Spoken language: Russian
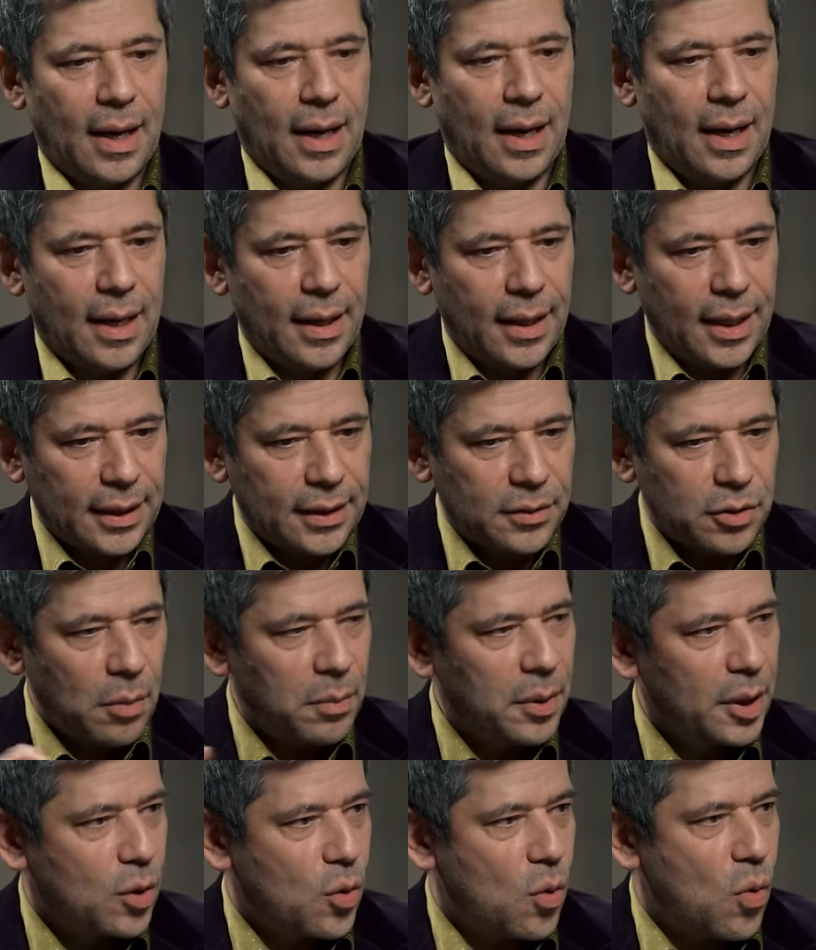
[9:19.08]
Э, это
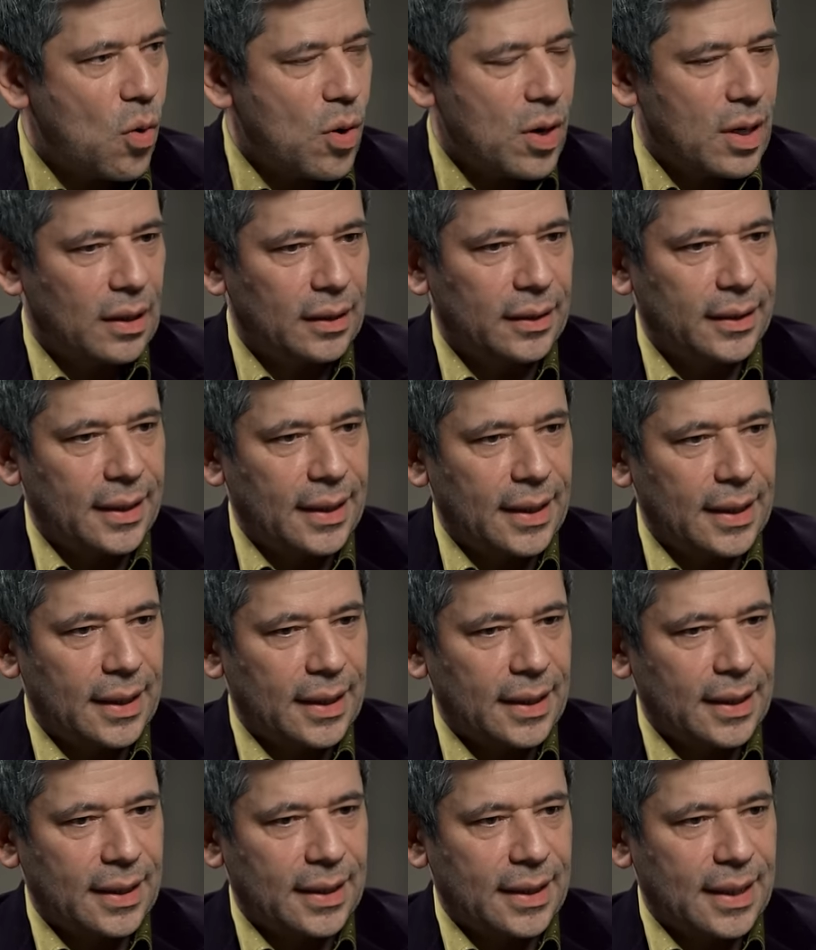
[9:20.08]
снова был кокон,
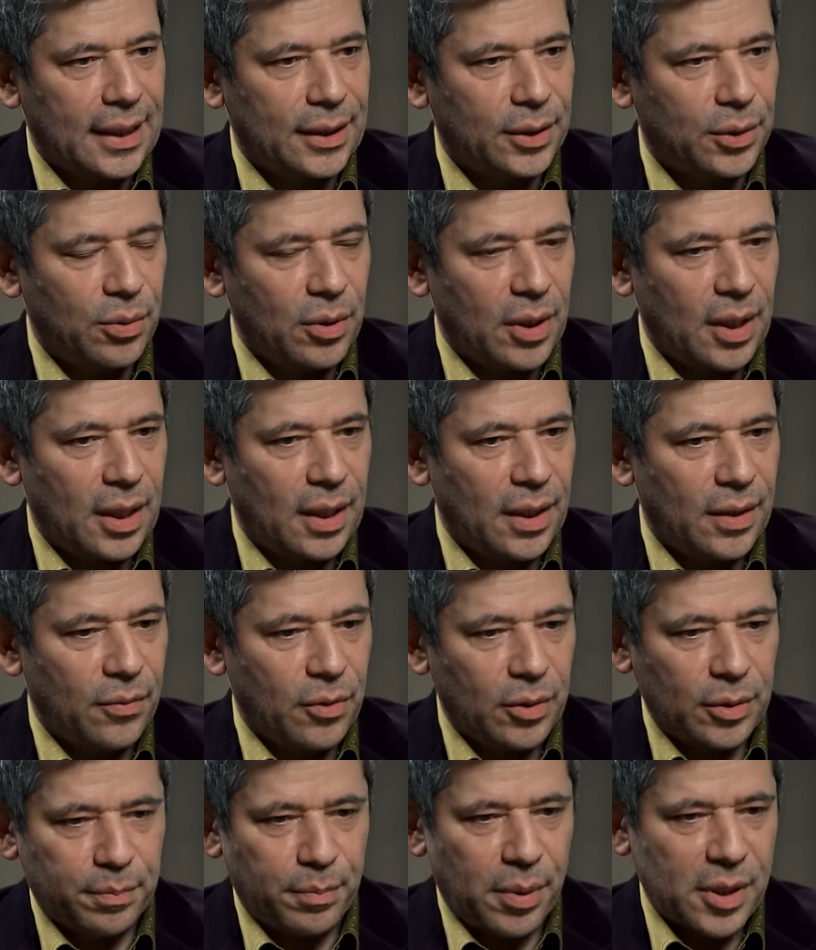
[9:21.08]
э, который
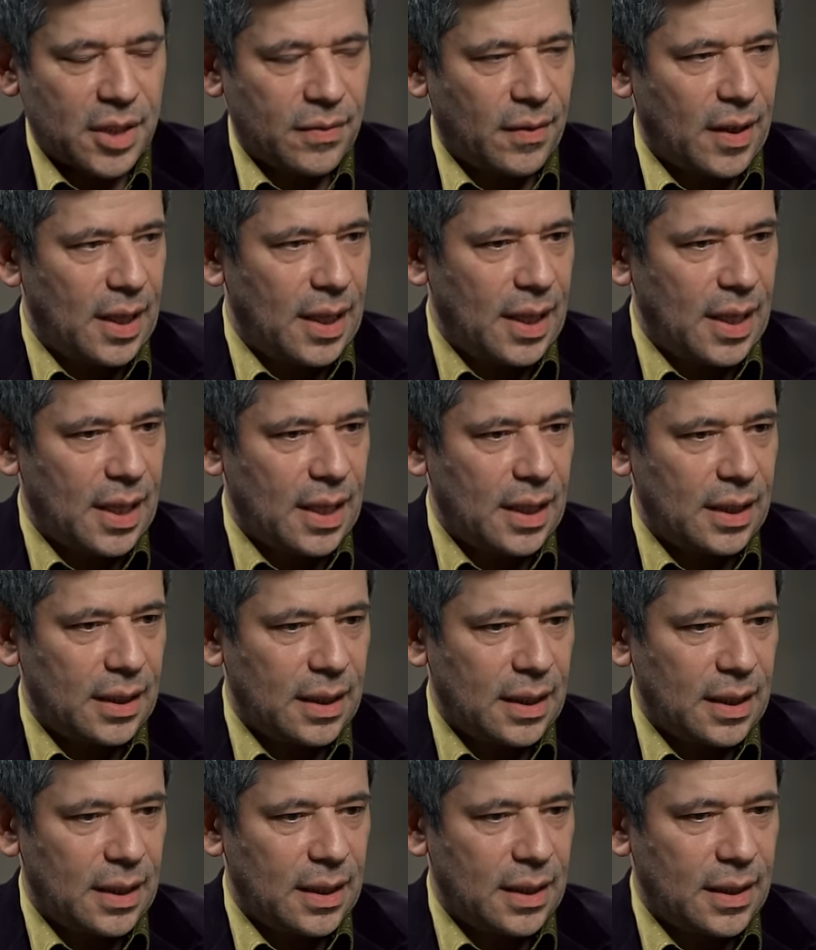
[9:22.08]
вот
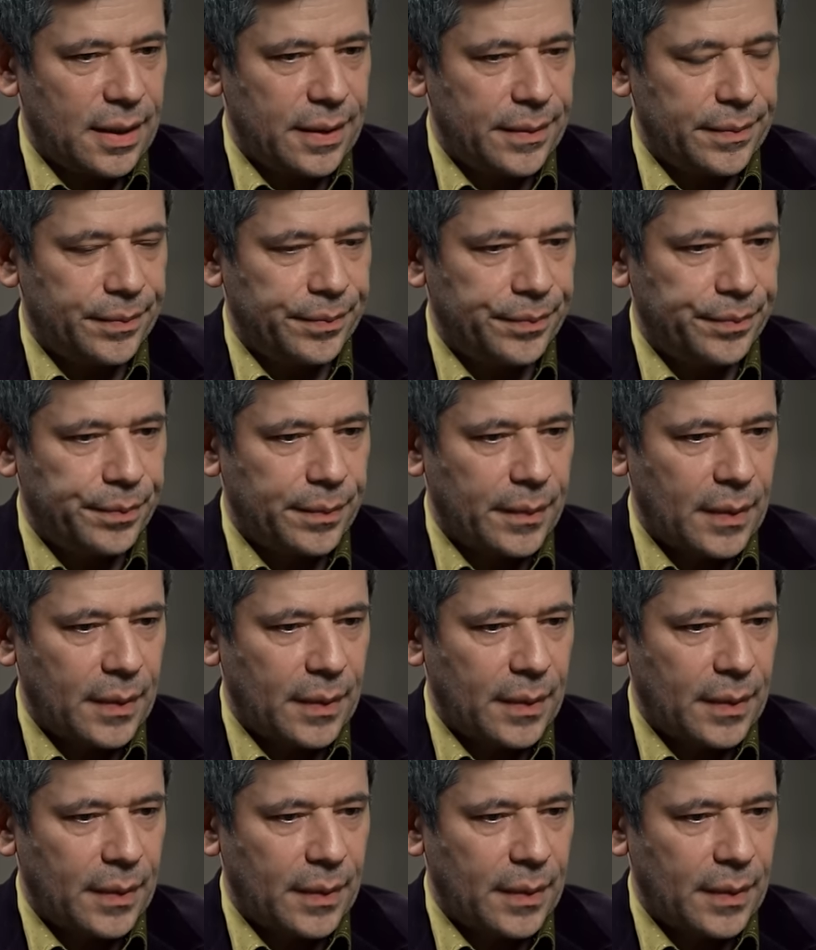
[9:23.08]
позволял э,